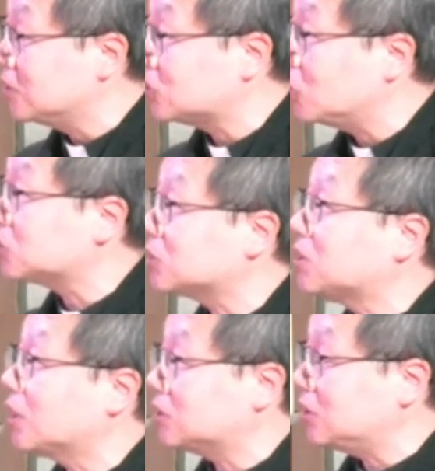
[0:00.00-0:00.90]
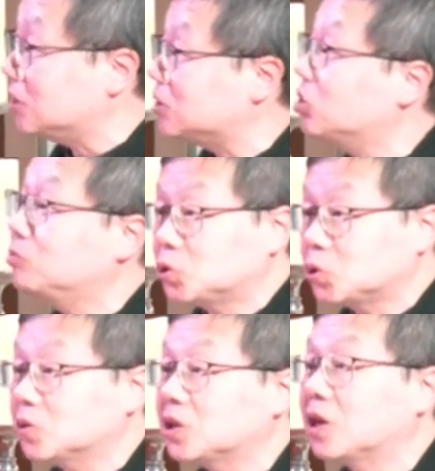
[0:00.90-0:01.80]
是上帝心目
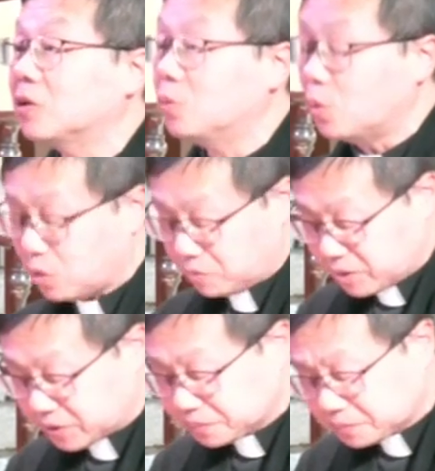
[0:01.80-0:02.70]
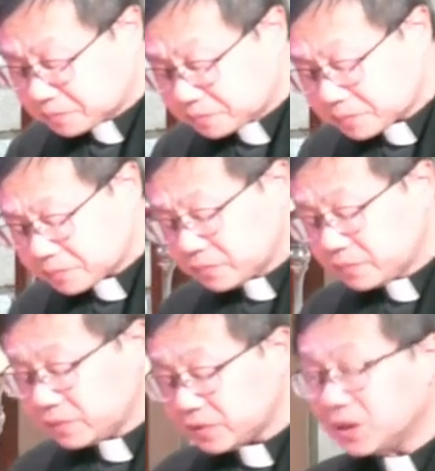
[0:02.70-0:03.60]
中的我们。
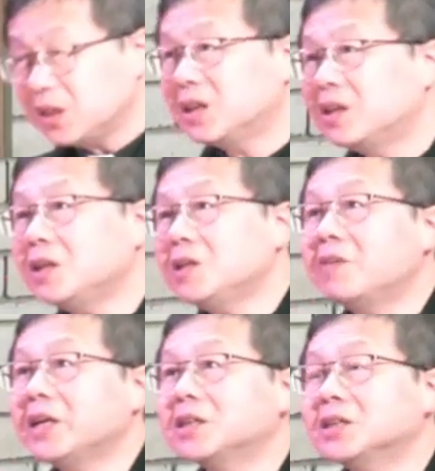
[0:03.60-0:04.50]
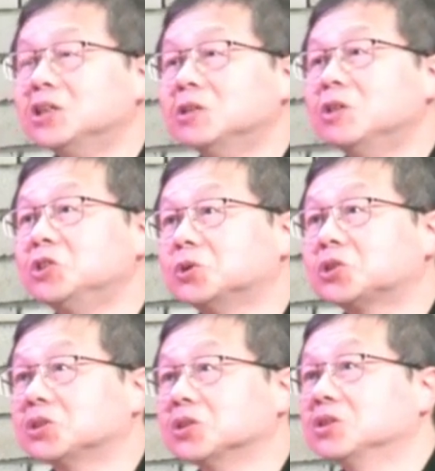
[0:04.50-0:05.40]
另外一个疑问就
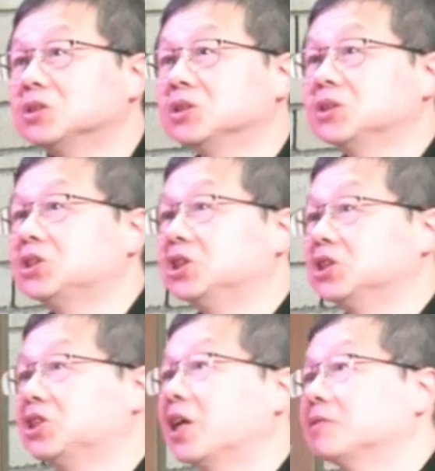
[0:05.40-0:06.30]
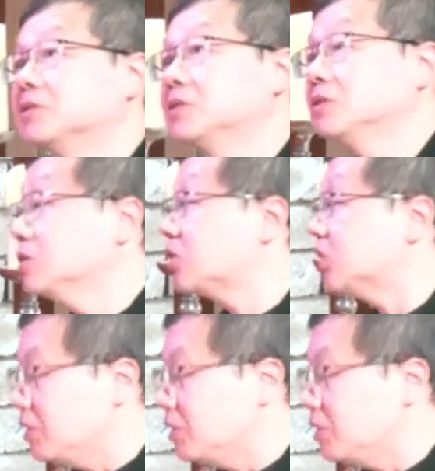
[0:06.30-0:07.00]
是形象，什么是